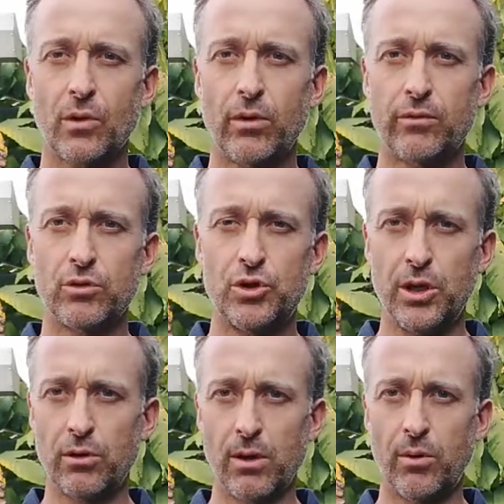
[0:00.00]
con i
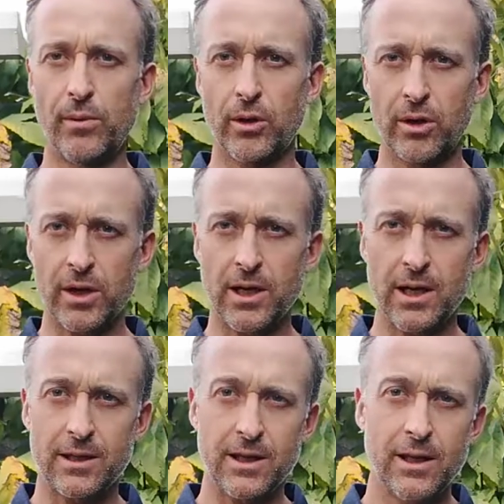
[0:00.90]
fucili, con le bombe, con le
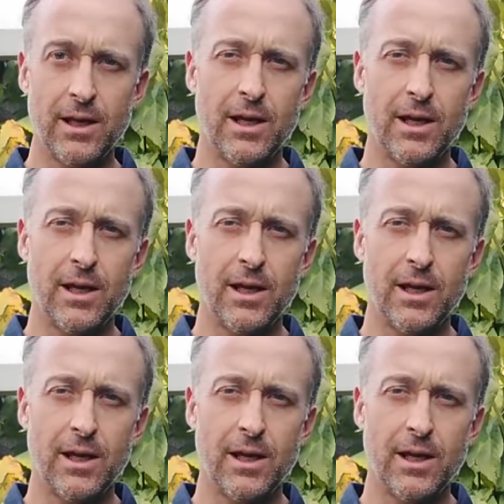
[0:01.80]
granate.